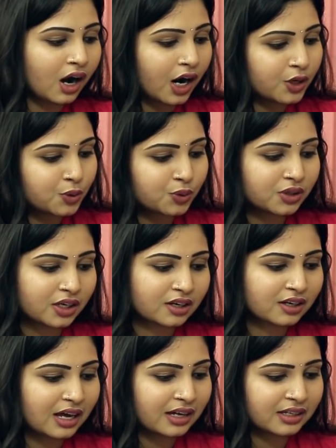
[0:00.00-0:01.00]

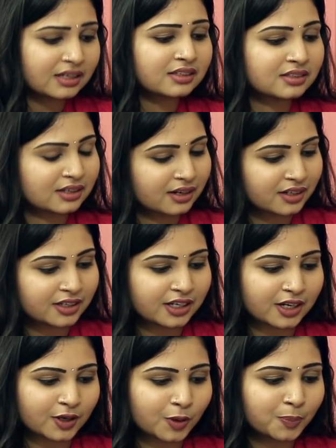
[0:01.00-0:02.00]
అనుకున్నట్లుగానే థర్డ్
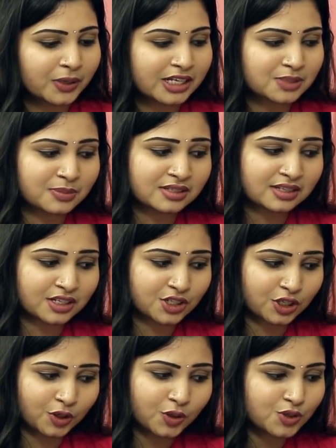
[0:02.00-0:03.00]
ఇయర్లో ప్లేస్మెంట్
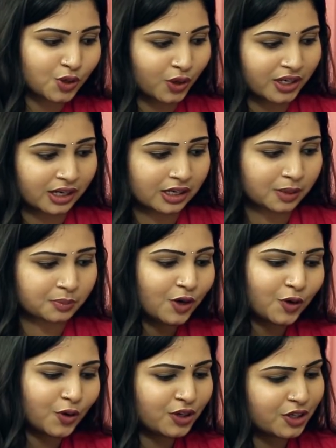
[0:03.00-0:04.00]
సెక్షన్లో జాయిన్ అయ్యాం
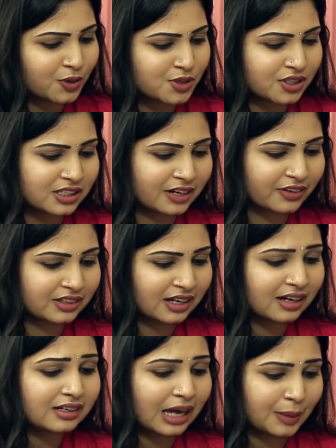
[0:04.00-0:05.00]
కొన్ని రోజుల తర్వాత
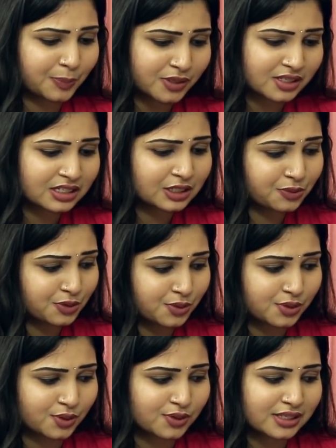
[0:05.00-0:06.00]
క్యాంపస్
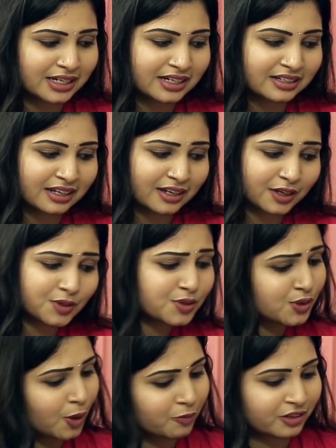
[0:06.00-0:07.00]
ఇంటర్వ్యూస్లో సెలెక్ట్ అయ్యాను
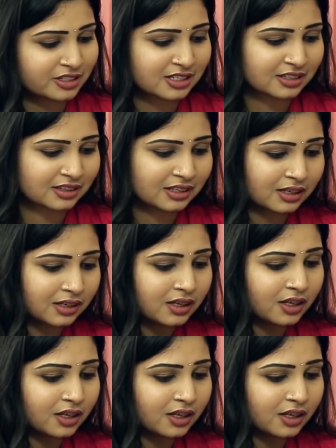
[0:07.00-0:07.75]
జాబ్ వచ్చింది